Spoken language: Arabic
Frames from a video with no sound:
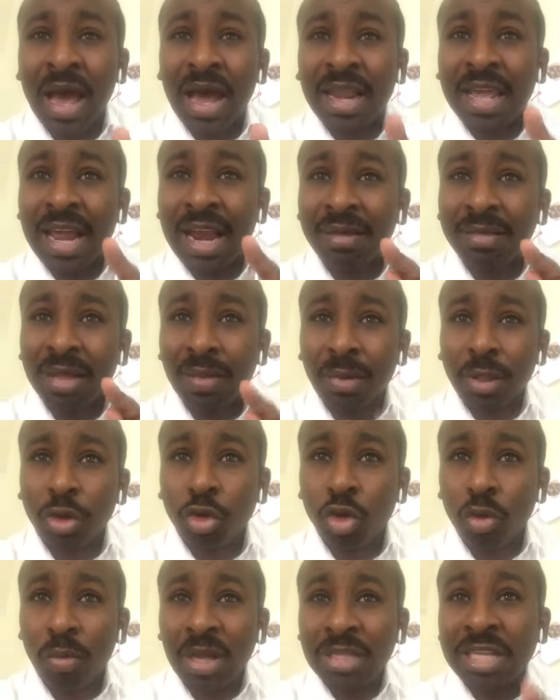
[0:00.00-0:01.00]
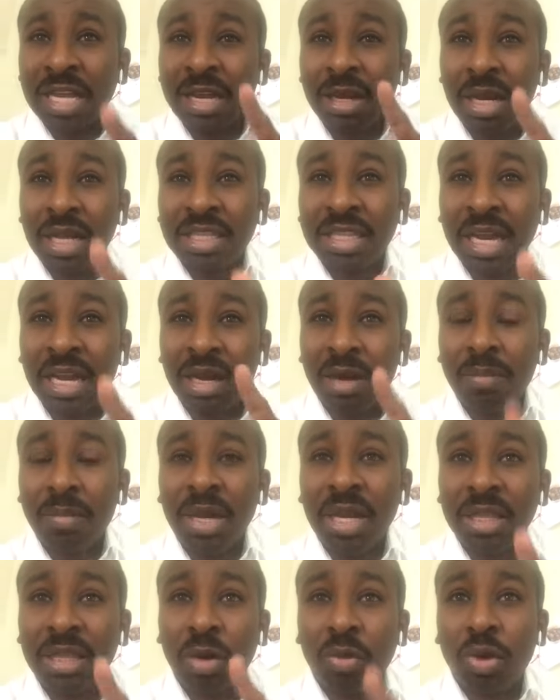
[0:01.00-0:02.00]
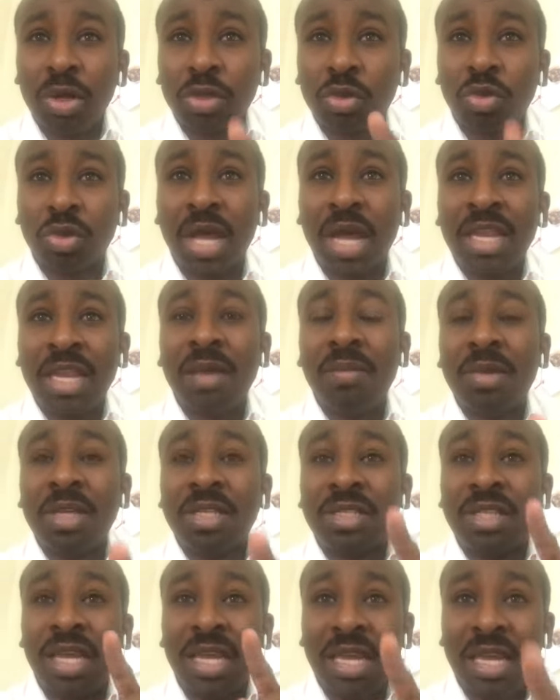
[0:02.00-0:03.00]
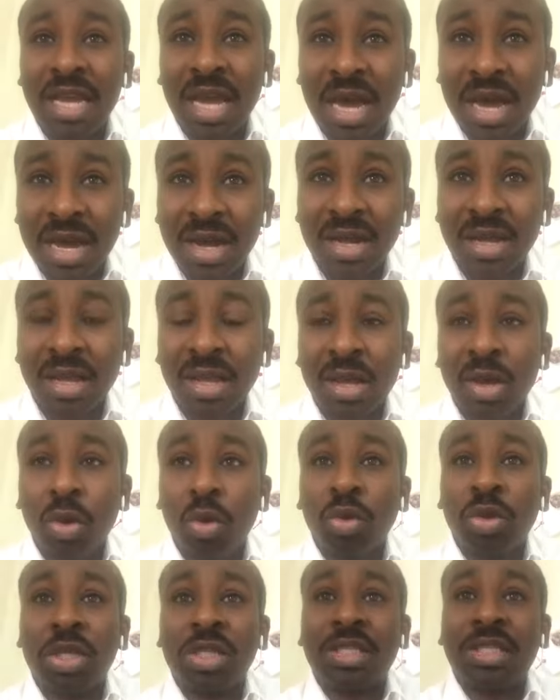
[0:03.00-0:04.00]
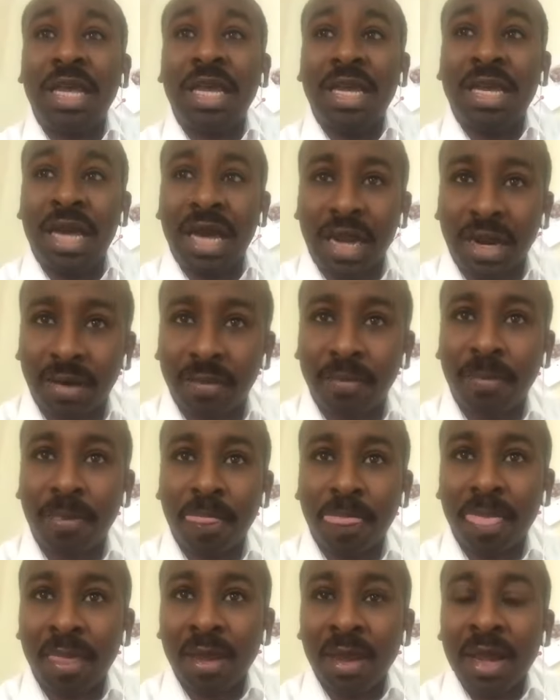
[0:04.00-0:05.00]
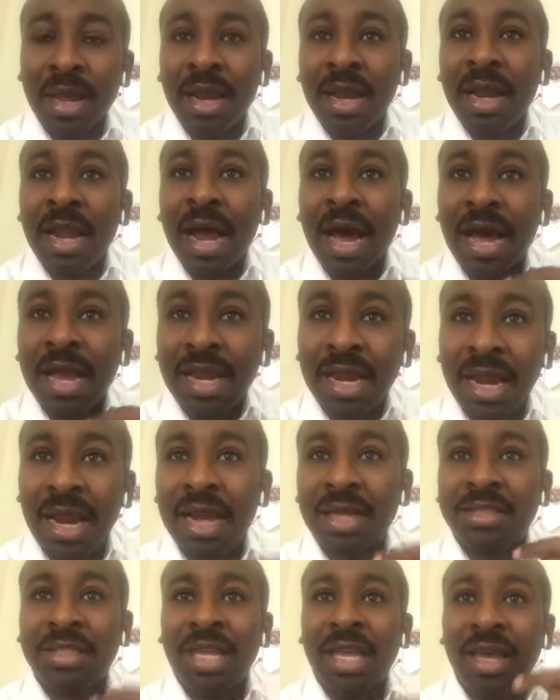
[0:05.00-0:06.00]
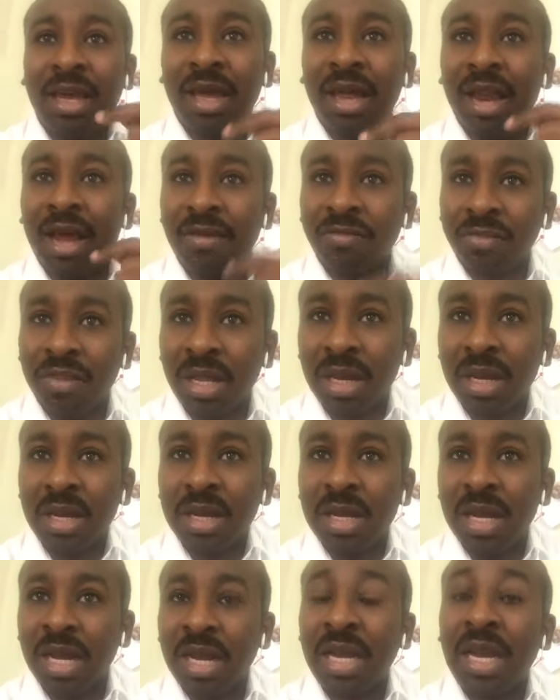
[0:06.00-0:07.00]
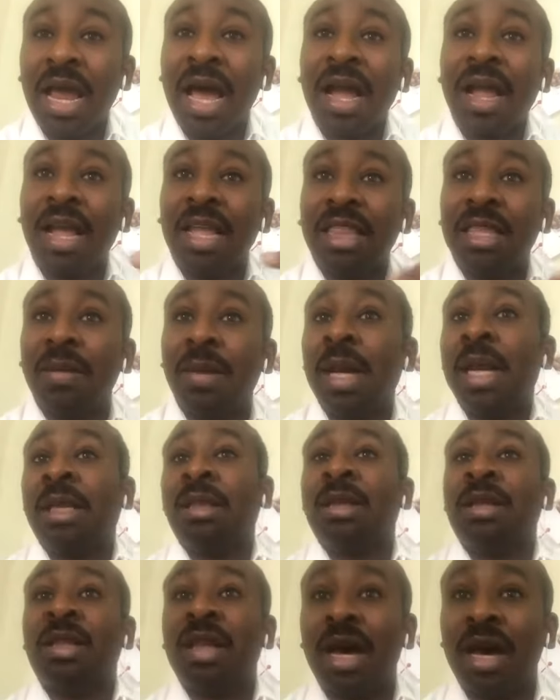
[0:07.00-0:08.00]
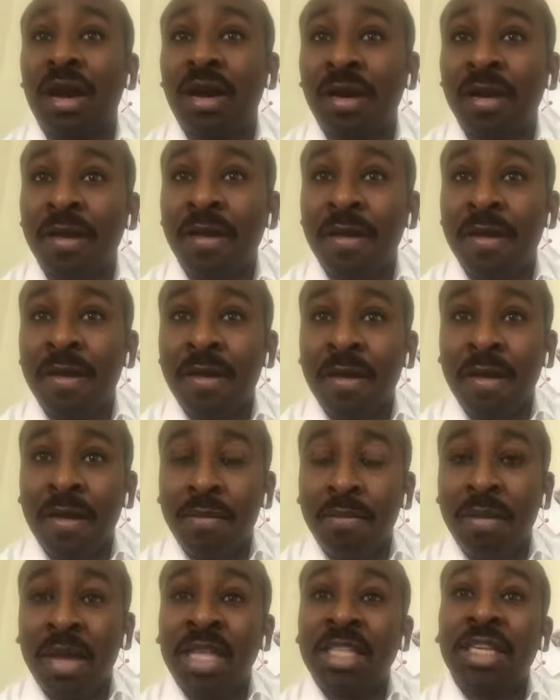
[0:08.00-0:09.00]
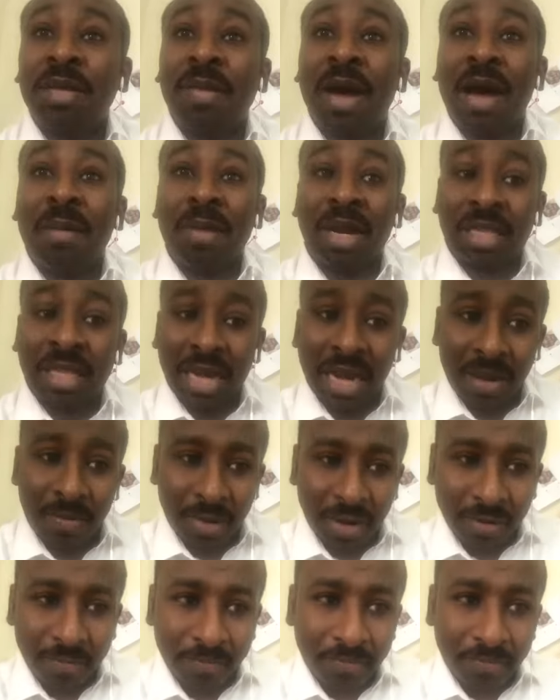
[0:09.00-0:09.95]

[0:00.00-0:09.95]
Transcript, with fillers: الكلام ده مطلوب عشان نقدر نبني دولة سودانية تستحقها وتستحقنا لأننا نستحق الأفضل ونحن حنقدم الاعتذار باسم حملة الأمل